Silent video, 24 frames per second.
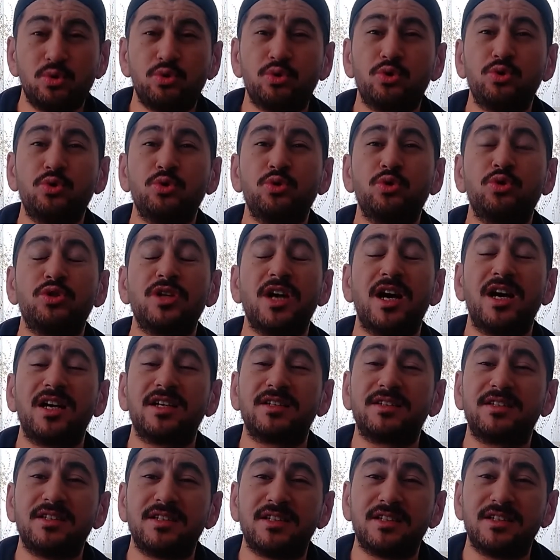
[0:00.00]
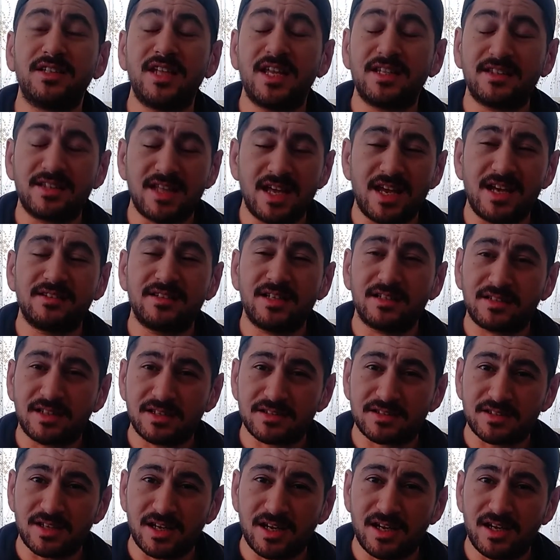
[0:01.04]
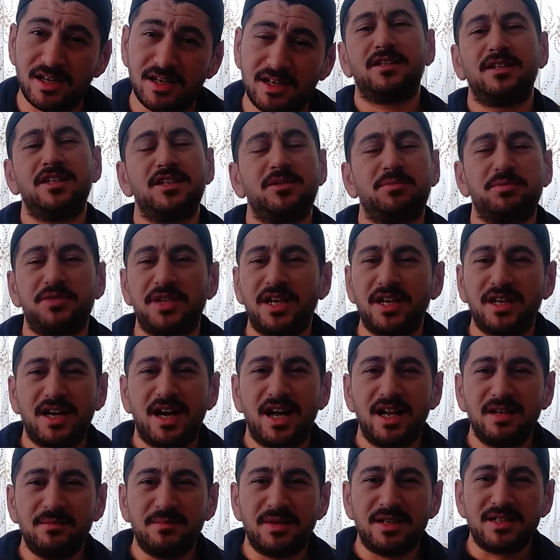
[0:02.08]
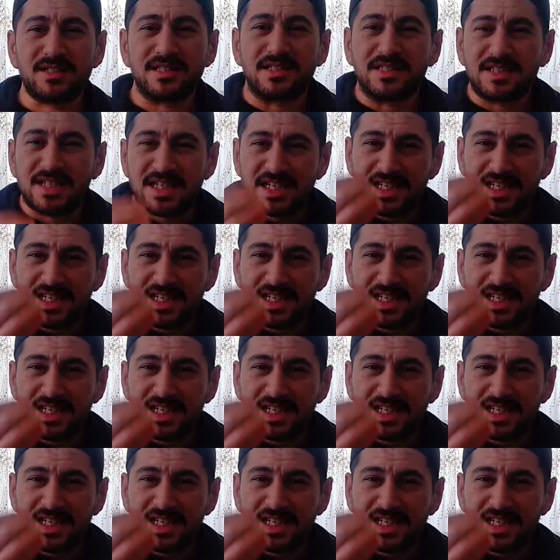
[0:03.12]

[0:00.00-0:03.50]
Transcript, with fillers: üçüncüde artık ne der ne tasa hiçbir şey kalmaz.